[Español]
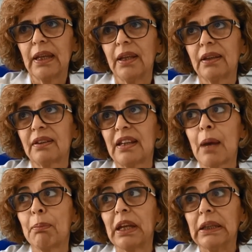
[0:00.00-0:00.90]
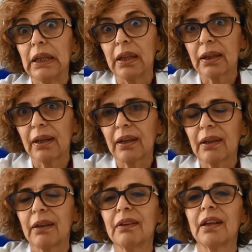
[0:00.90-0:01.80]
ese
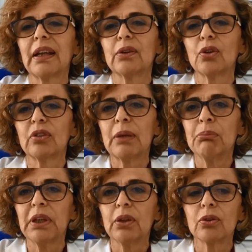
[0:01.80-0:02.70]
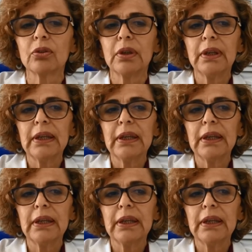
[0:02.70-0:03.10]
aprendizaje de tantos ámbitos,